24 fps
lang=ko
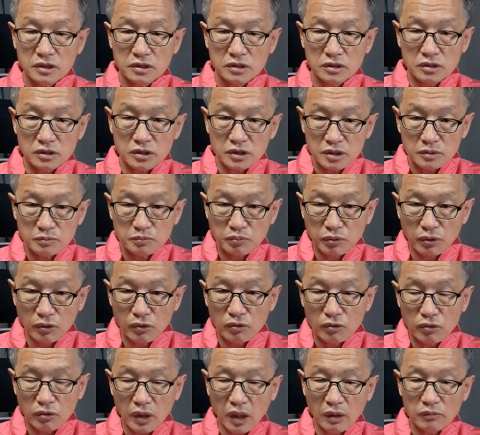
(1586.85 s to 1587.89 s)
이렇게
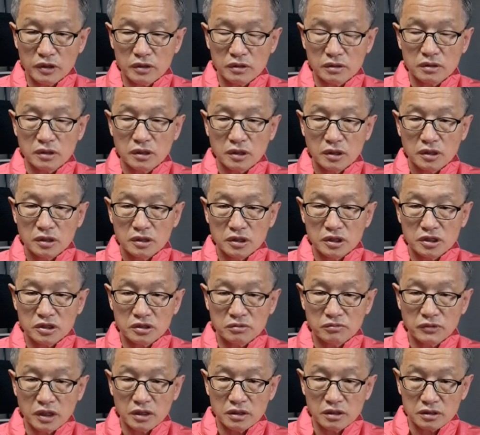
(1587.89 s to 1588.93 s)
보고를 하면
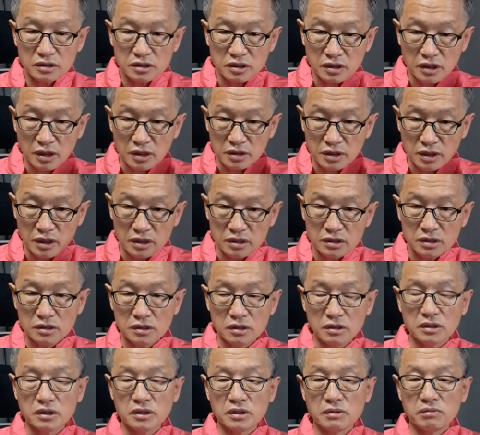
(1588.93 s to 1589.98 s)
이승만이는 즉각 예스
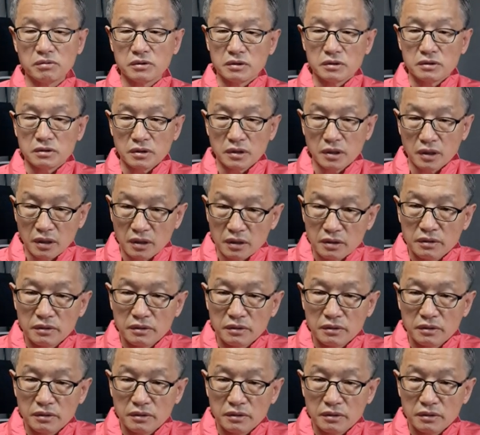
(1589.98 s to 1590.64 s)
이렇게 돼버리는 거야.